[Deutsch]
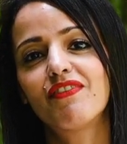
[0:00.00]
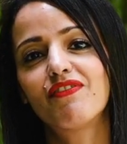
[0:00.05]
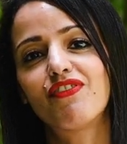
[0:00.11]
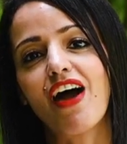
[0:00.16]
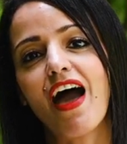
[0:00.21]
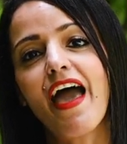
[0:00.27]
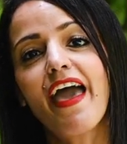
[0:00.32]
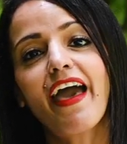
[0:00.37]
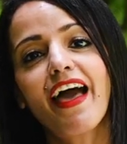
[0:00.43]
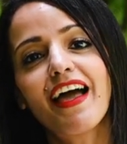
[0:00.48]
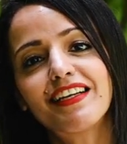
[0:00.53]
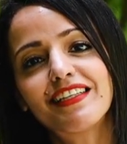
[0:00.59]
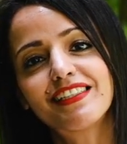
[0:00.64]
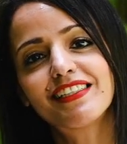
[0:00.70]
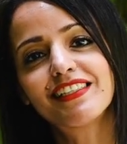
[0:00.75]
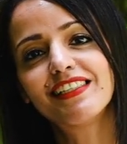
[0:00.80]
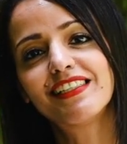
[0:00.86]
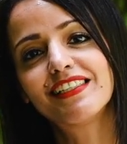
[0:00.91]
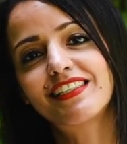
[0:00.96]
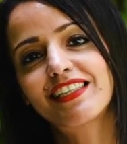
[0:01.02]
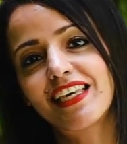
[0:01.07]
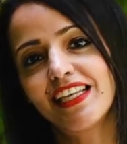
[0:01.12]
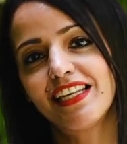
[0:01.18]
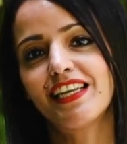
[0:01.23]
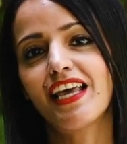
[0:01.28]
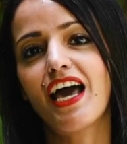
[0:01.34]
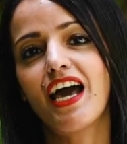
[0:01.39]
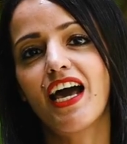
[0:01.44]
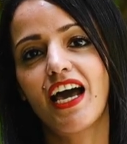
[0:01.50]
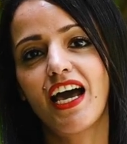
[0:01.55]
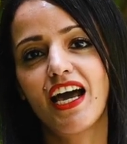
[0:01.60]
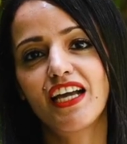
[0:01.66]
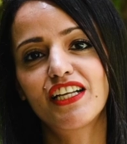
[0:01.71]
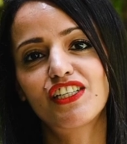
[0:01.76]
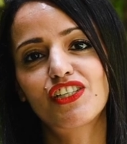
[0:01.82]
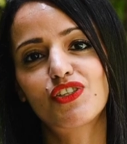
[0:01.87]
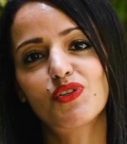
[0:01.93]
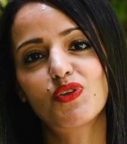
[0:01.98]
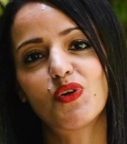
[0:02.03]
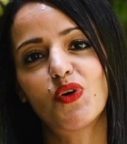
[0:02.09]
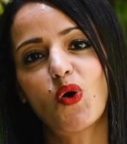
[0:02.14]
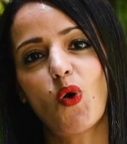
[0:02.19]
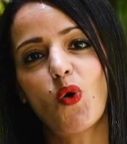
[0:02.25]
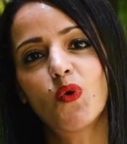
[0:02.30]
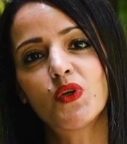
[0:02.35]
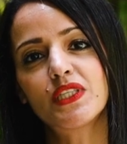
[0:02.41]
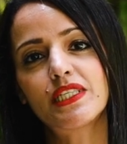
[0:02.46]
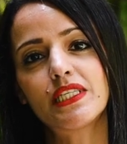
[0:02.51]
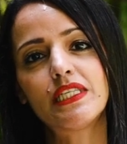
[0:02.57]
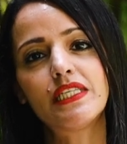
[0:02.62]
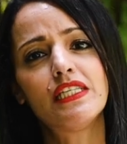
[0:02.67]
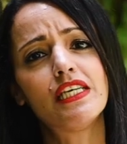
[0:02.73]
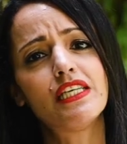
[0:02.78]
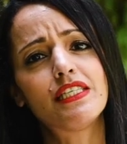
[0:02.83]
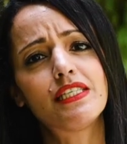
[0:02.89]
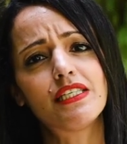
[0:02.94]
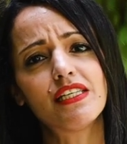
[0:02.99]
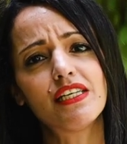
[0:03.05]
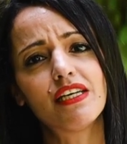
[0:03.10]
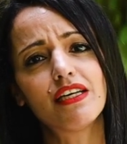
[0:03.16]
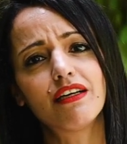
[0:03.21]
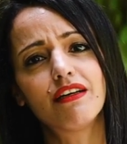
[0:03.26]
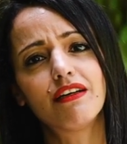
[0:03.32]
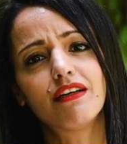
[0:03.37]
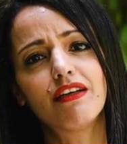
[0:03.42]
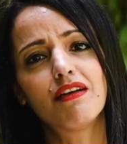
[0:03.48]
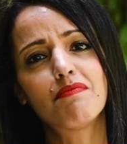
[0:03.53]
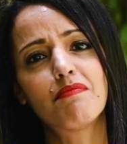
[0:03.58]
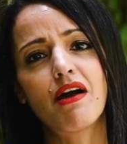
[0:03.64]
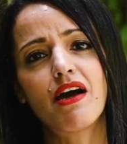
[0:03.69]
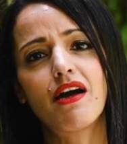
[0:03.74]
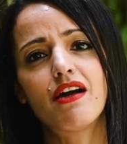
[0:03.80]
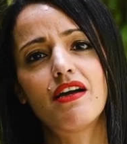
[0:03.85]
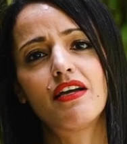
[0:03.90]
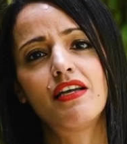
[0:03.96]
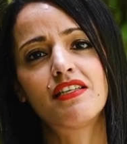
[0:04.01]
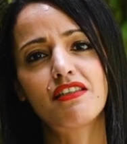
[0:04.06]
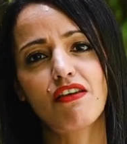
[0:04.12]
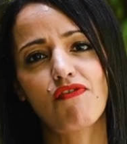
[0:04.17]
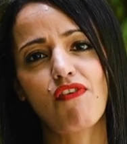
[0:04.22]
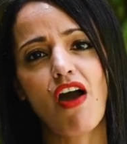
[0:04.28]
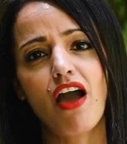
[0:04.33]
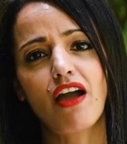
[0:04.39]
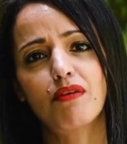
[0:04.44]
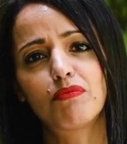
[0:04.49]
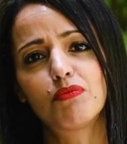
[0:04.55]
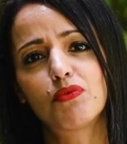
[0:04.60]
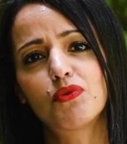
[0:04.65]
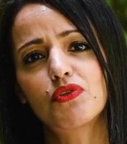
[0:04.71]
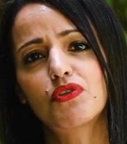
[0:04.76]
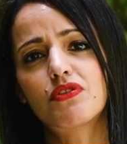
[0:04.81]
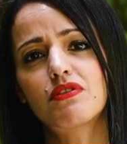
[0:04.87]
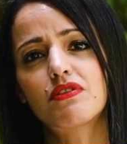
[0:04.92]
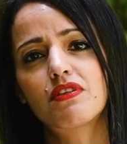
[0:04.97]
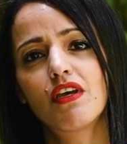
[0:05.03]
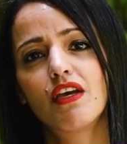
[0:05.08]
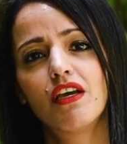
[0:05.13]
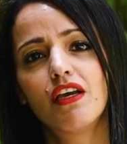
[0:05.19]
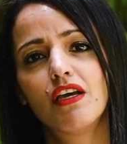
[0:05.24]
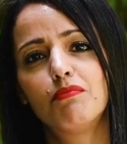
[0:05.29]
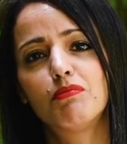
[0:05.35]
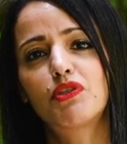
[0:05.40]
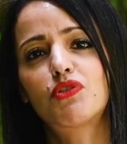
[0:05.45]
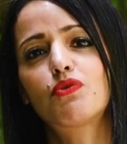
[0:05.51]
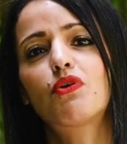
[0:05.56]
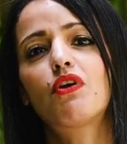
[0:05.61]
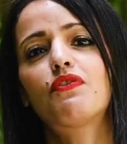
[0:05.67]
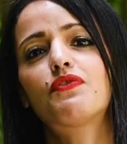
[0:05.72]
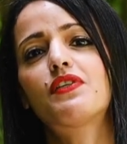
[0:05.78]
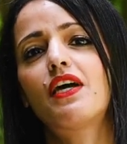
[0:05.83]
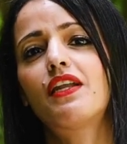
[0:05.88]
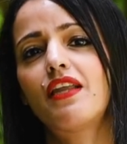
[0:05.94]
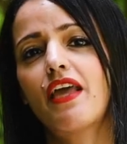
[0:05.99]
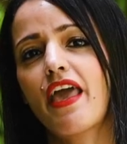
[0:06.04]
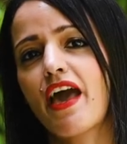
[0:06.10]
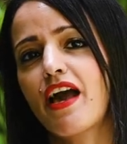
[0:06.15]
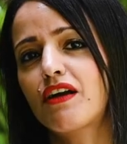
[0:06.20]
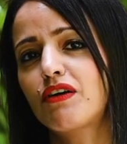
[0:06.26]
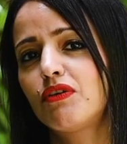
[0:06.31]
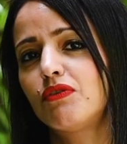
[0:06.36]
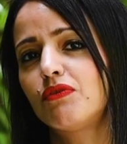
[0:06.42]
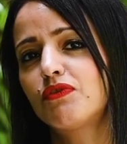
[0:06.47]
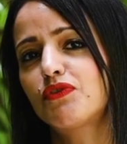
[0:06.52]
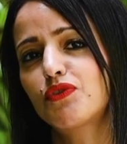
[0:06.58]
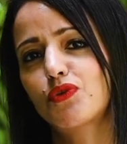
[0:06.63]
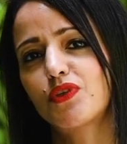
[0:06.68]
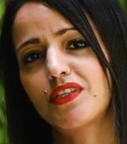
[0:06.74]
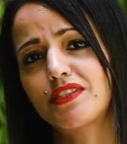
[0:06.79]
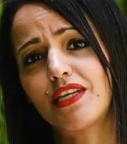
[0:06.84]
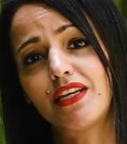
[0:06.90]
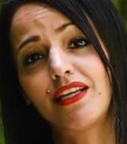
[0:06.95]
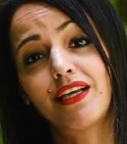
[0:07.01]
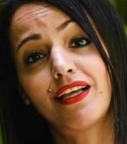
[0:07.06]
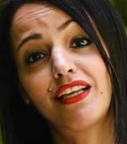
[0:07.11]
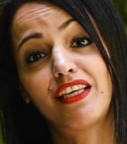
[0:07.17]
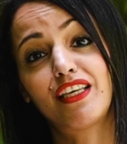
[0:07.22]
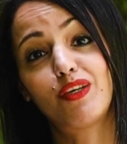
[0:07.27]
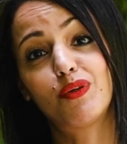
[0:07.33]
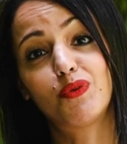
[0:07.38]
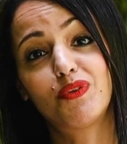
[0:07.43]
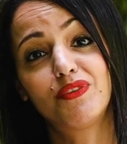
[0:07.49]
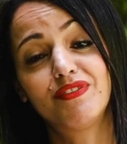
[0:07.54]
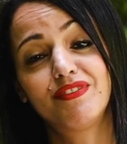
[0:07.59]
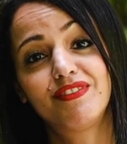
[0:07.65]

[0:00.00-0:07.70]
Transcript: verheiratet ist, Kinder hat und sich nicht immer hinterfragen muss in Bezug auf seine Herkunft oder seine Religion.